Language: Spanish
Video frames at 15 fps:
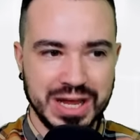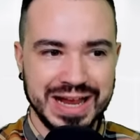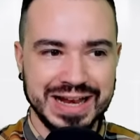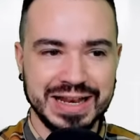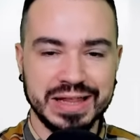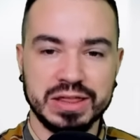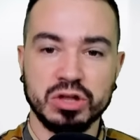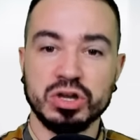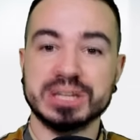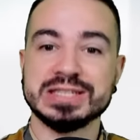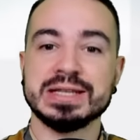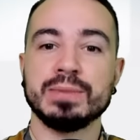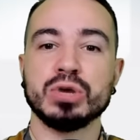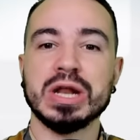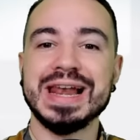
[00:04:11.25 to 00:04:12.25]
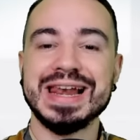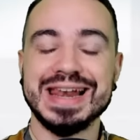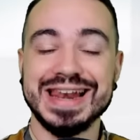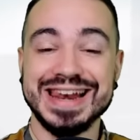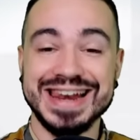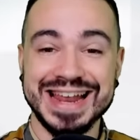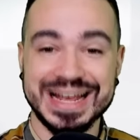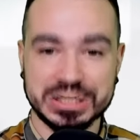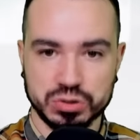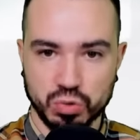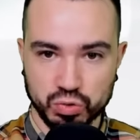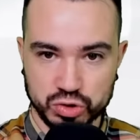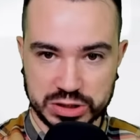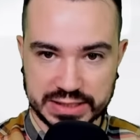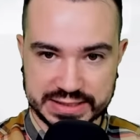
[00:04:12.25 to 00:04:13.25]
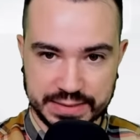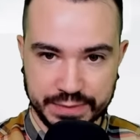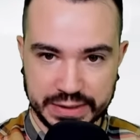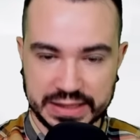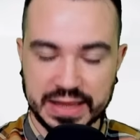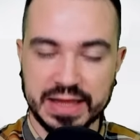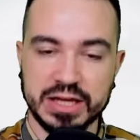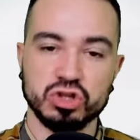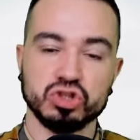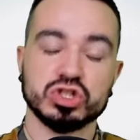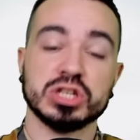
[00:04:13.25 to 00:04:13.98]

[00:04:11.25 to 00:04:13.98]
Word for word: lecciones de moral las justas de parte de ellos,